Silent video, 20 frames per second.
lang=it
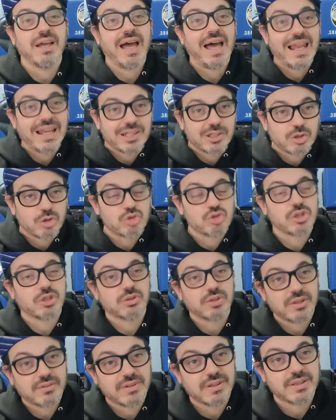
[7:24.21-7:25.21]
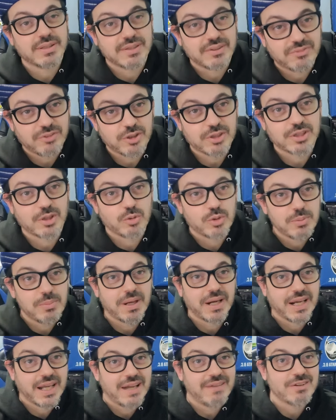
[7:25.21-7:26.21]
altro giocatore veramente forte, qui
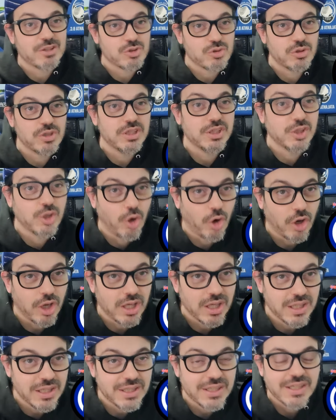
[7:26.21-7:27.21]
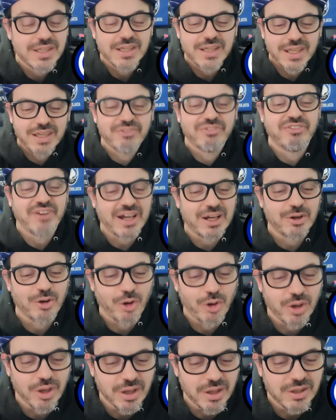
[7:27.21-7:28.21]
mancava solo il gol e fa
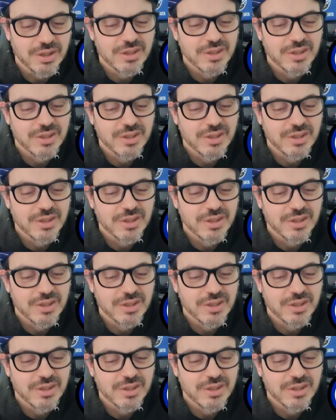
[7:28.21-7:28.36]
gol